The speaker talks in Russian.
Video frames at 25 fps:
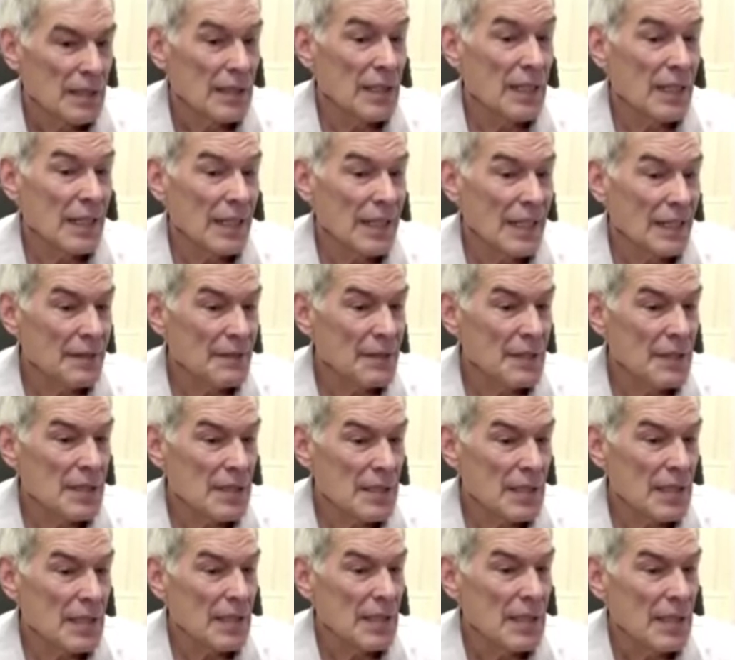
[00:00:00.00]
на
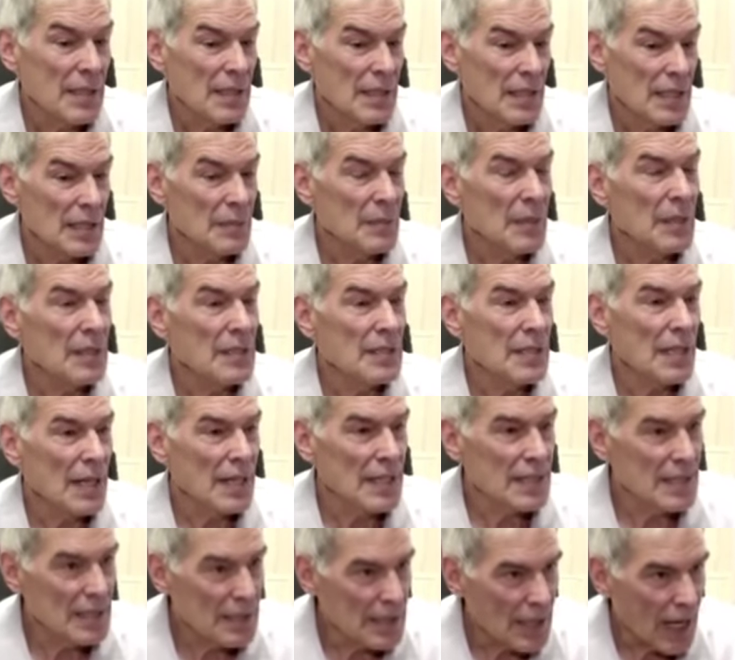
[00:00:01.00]
роговице имеется
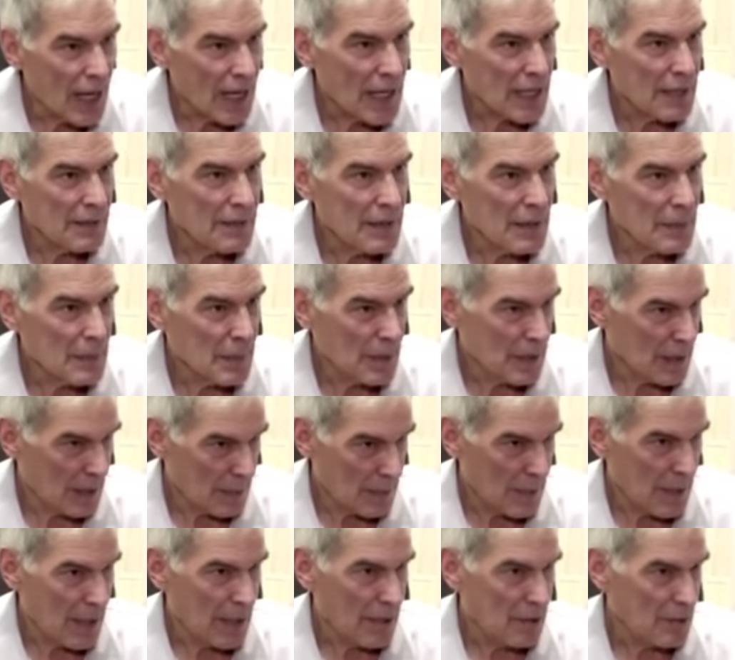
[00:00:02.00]
одинаковая
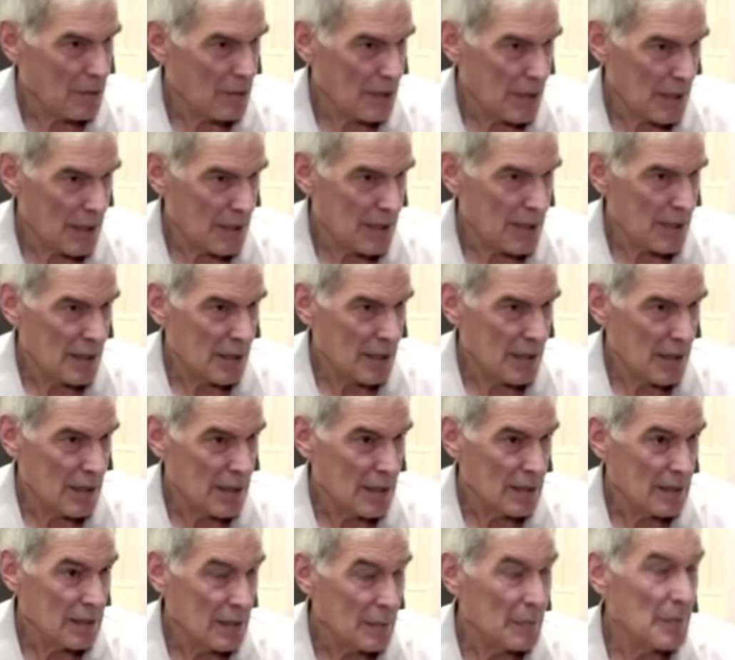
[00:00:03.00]
преломляющая сила,
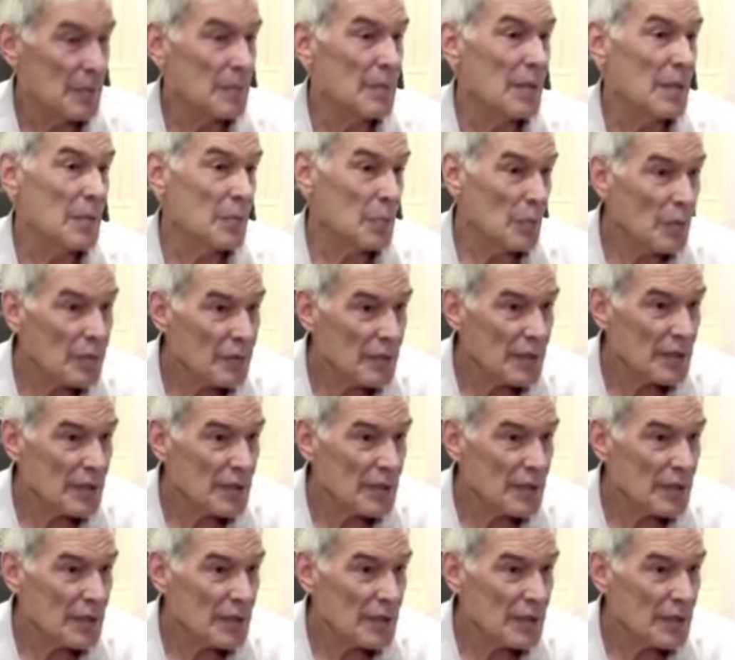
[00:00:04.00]
например, по